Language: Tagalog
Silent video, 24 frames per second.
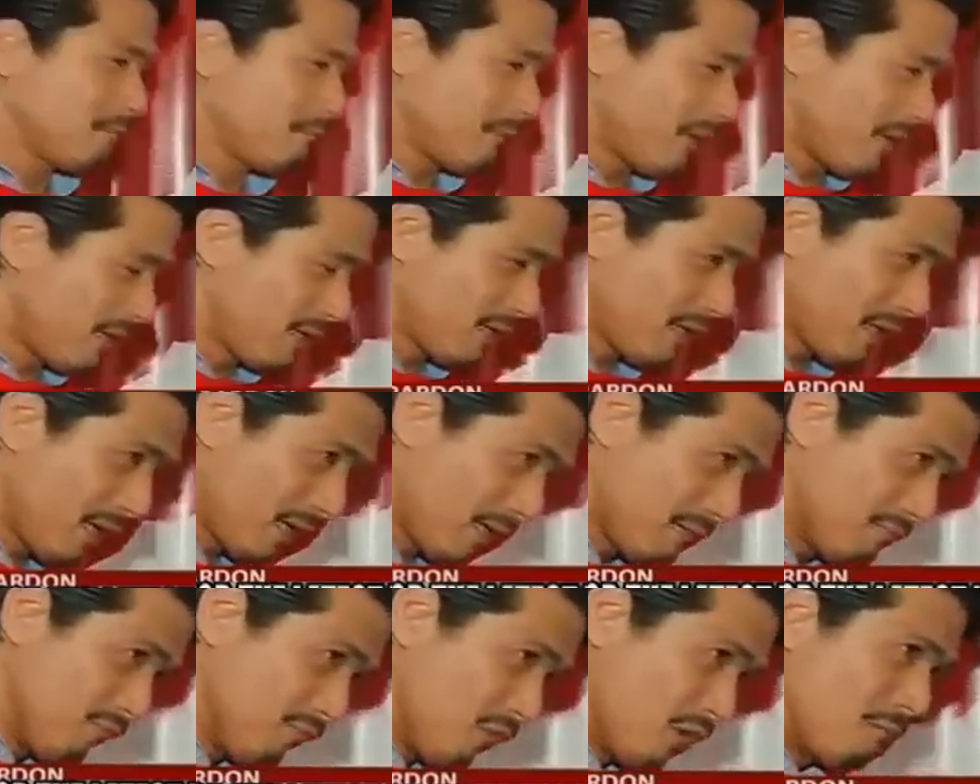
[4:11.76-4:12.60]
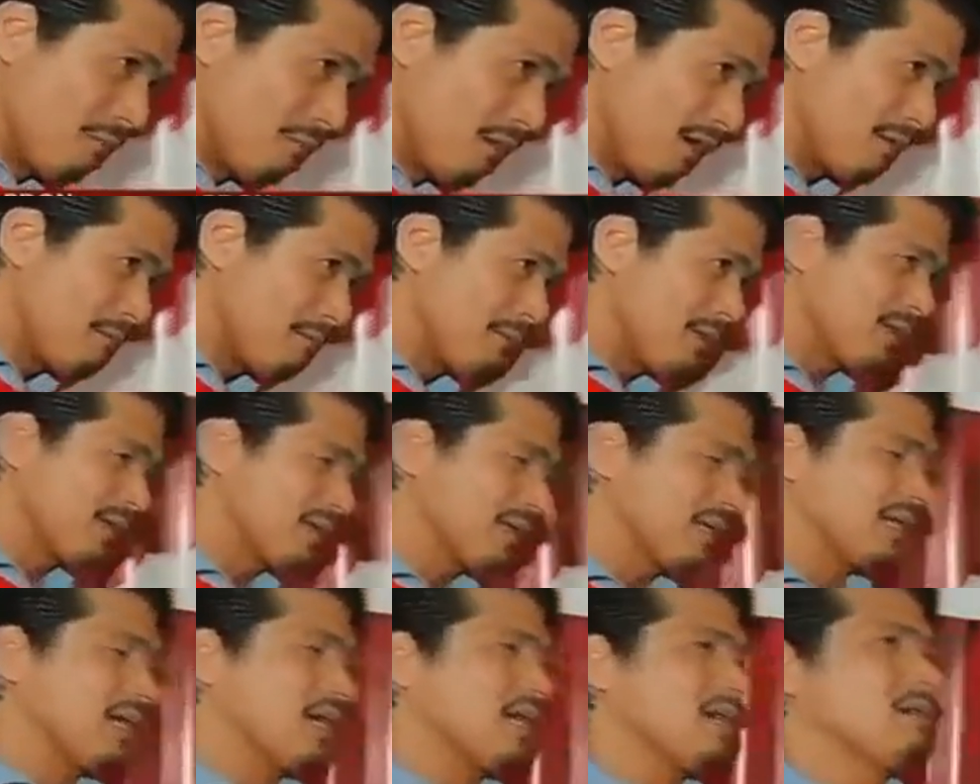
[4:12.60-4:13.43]
Naging aktibong supporter
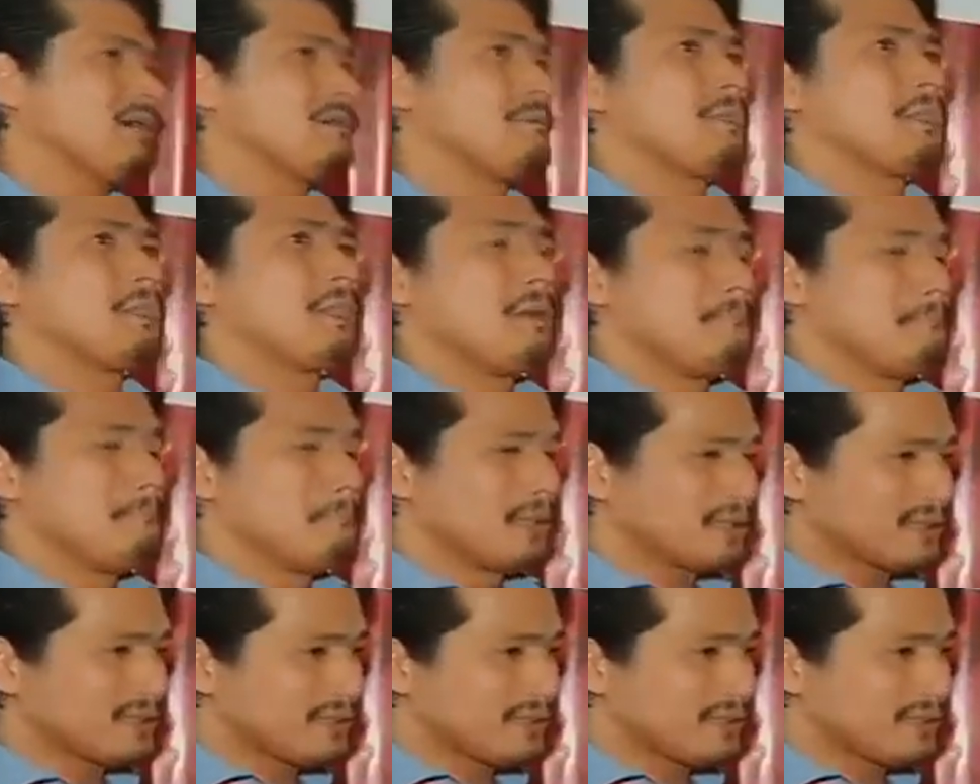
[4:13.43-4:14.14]
si Binoy ni